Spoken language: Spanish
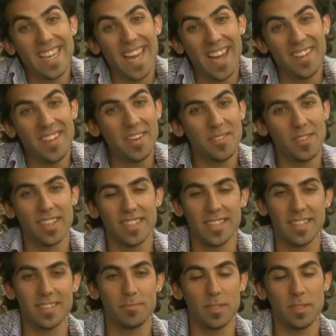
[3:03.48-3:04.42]
nada más, porque
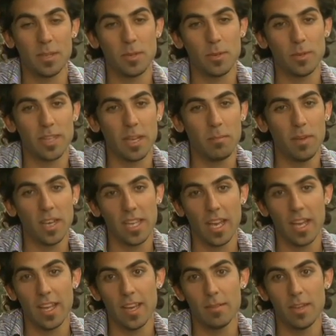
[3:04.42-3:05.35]
si empiezo a preguntar más
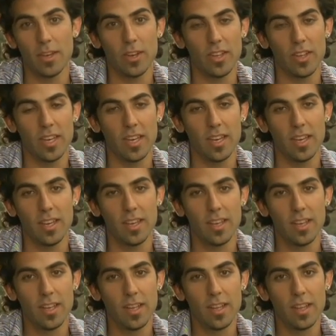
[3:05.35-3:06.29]
quedaría medio de,
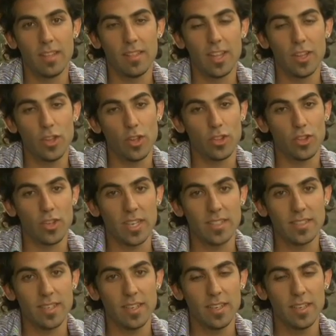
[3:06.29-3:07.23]
de tonto,
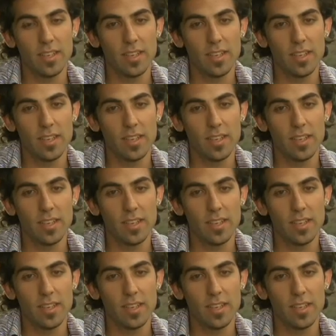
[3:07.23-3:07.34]
¿cachai?